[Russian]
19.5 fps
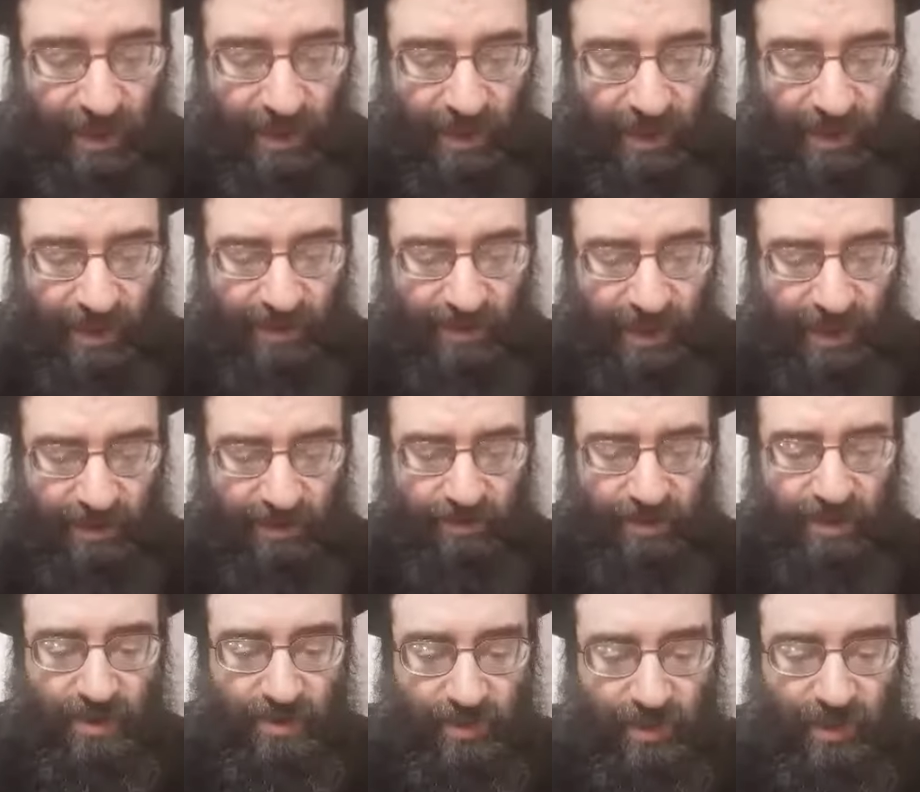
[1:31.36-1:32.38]
Или, скажем,
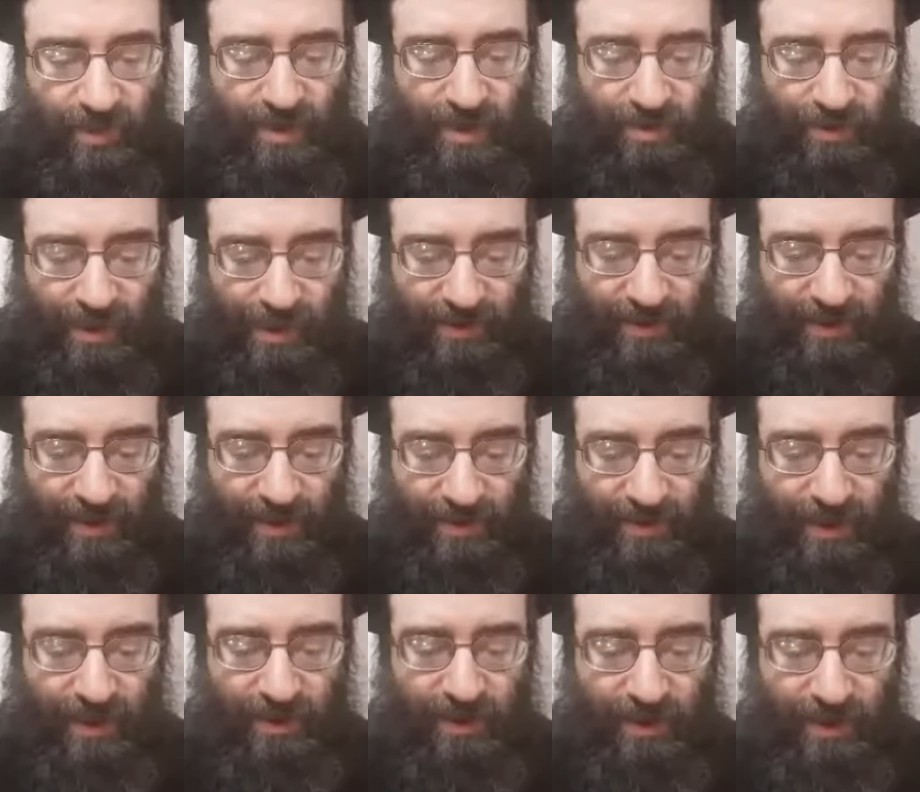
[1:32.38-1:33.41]
седьмой день Песаха,
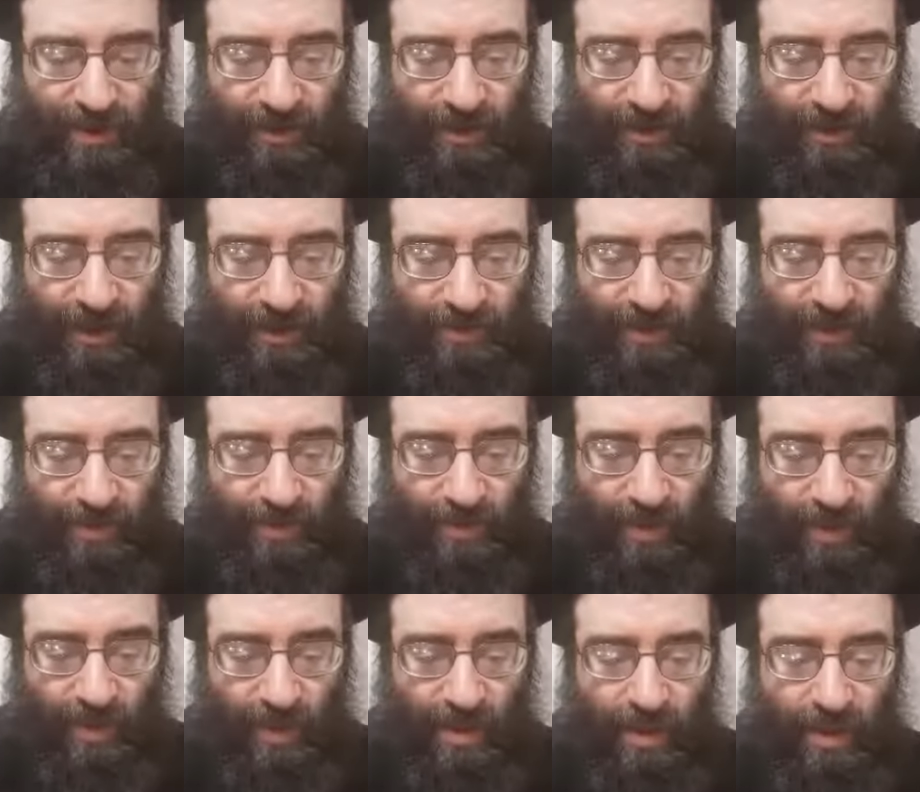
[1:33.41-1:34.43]
да, читает отрывок
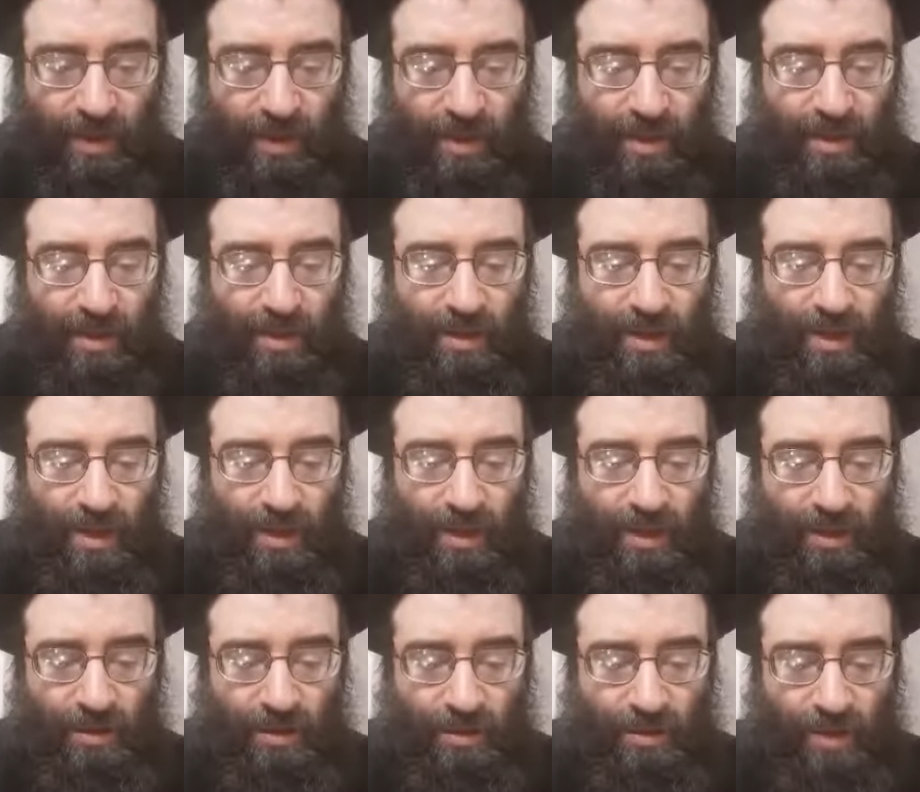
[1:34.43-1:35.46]
про
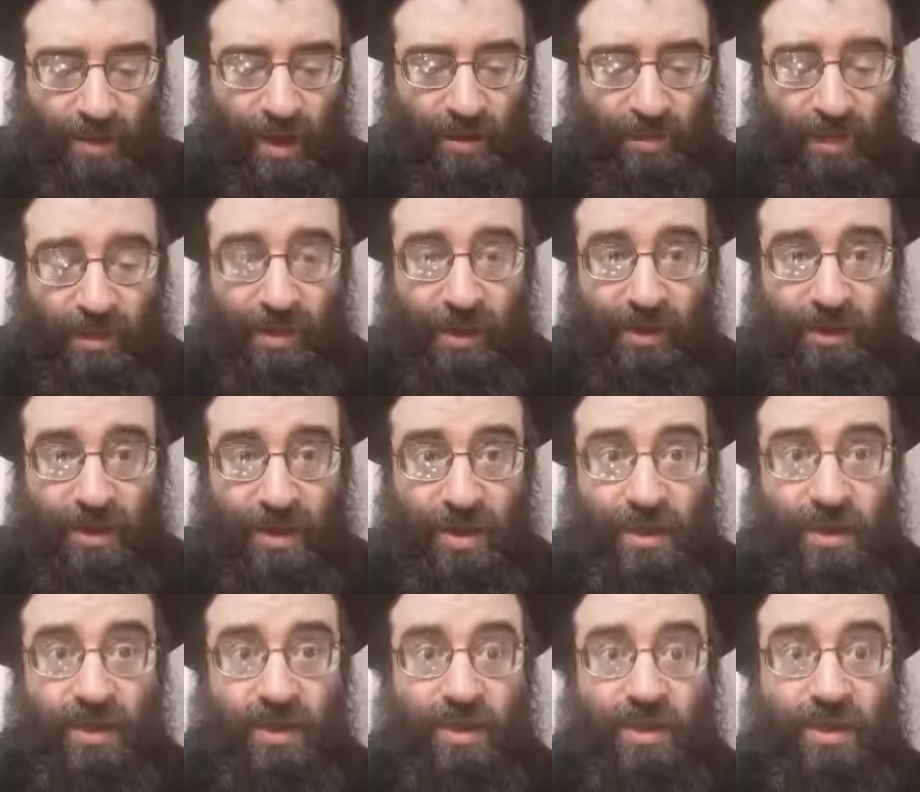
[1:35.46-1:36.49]
э, то, как мы
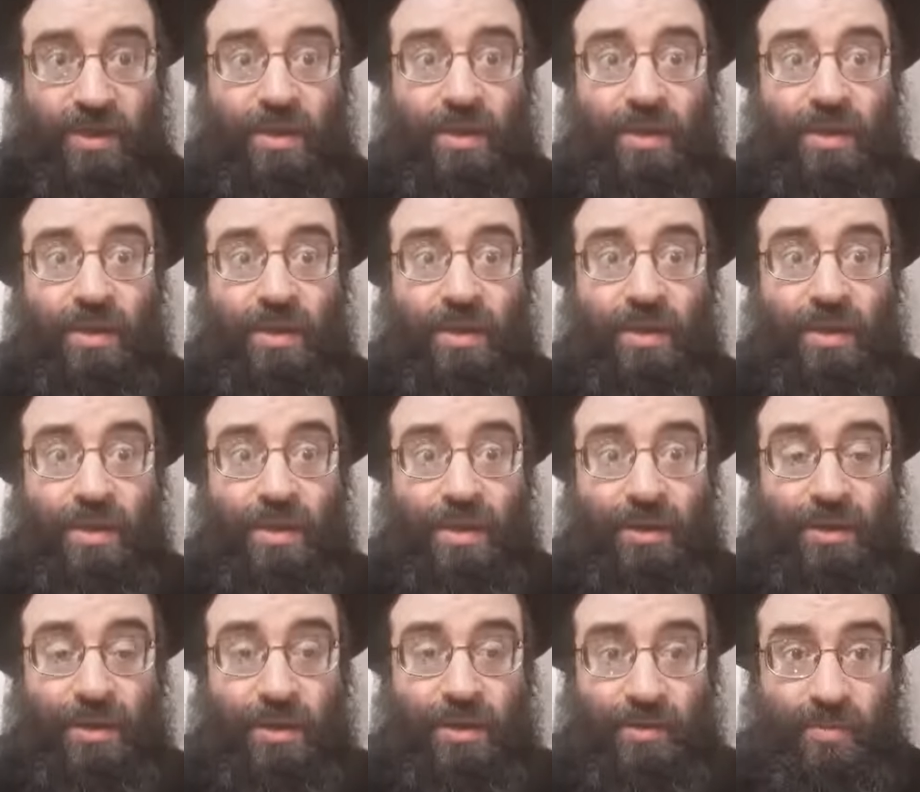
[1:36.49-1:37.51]
прошли
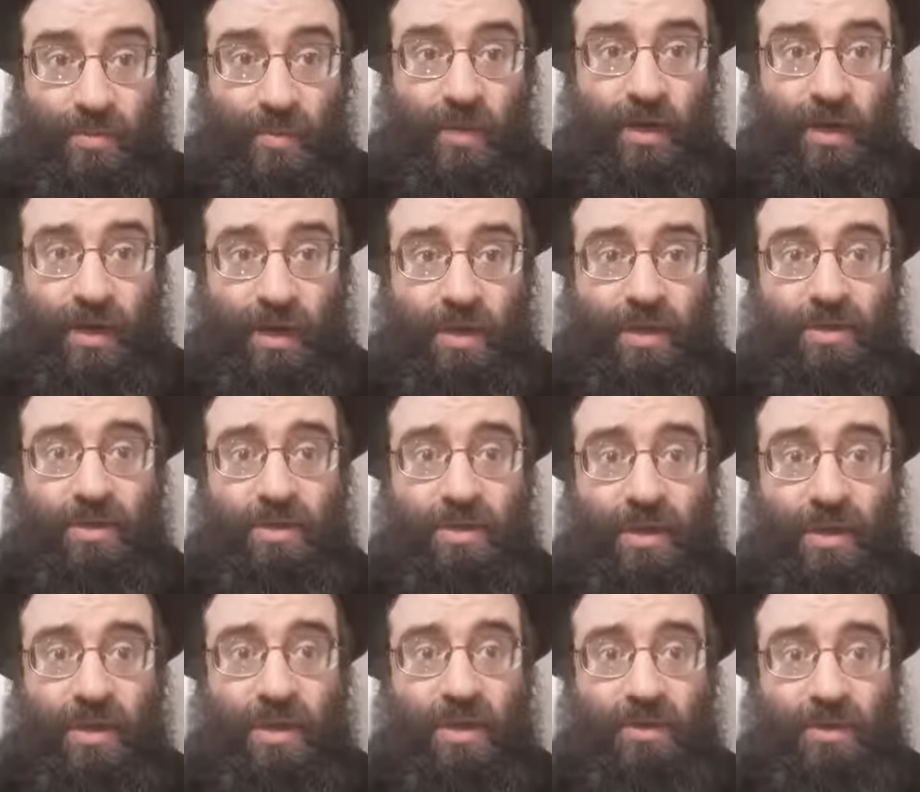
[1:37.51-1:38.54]
через море,
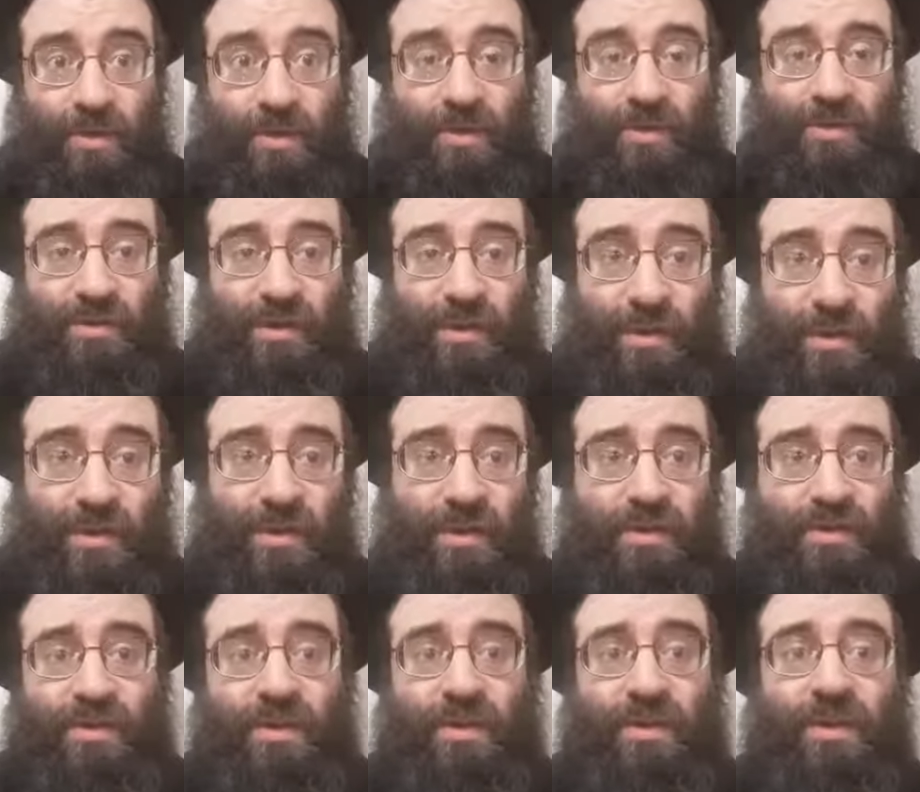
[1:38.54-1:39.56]
да, которое
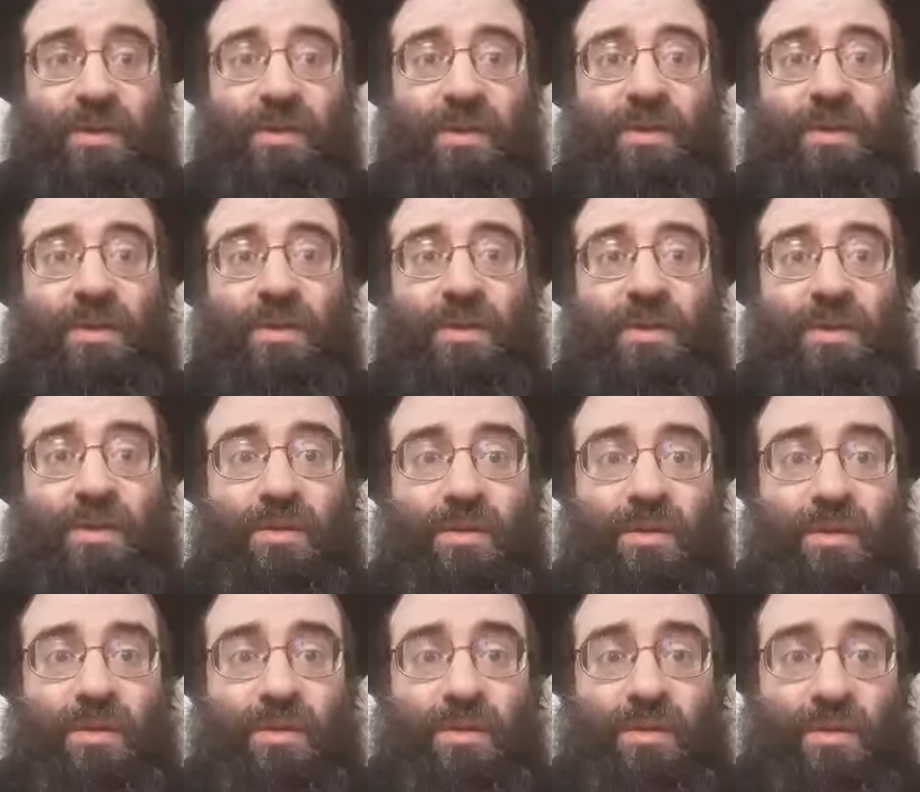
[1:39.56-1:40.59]
разделилось,
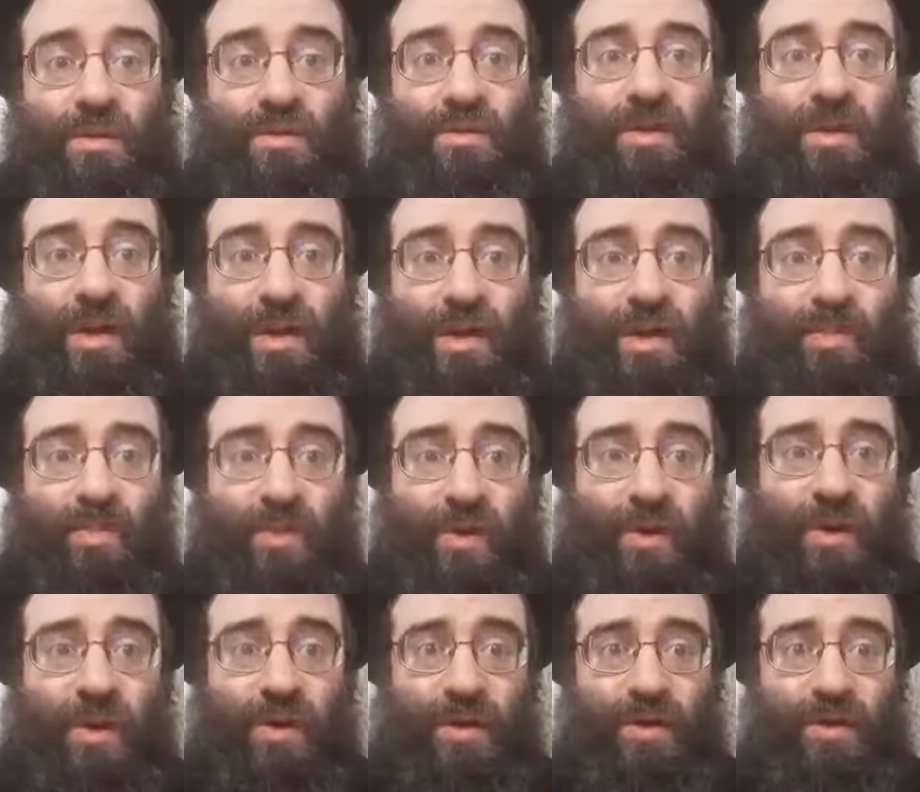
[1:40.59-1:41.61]
да, разделение
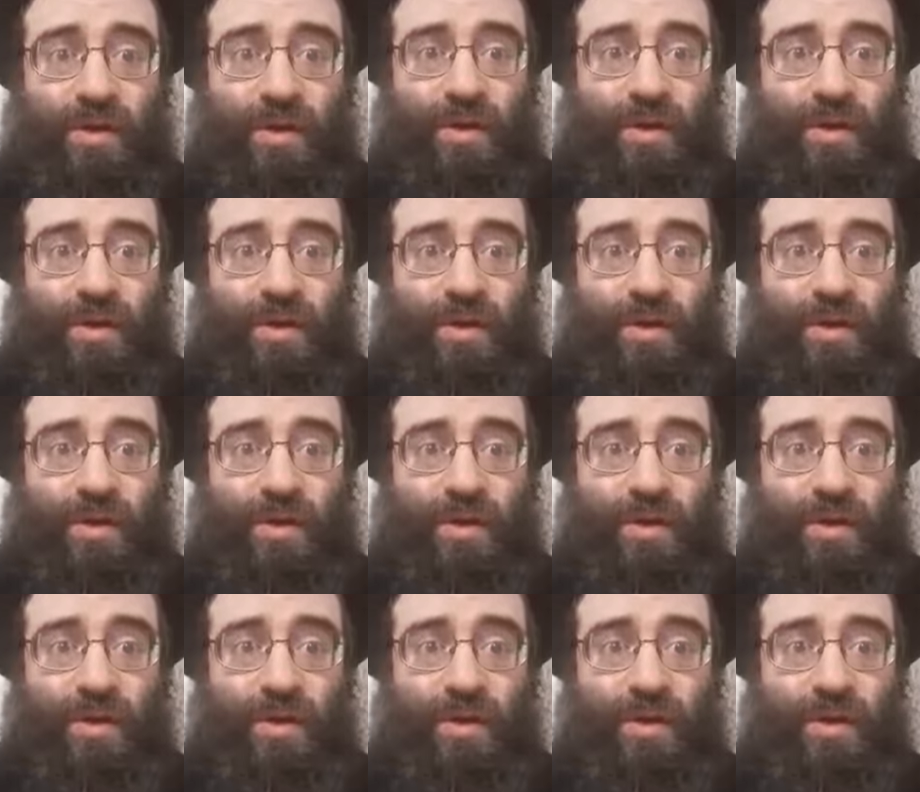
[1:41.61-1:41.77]
моря,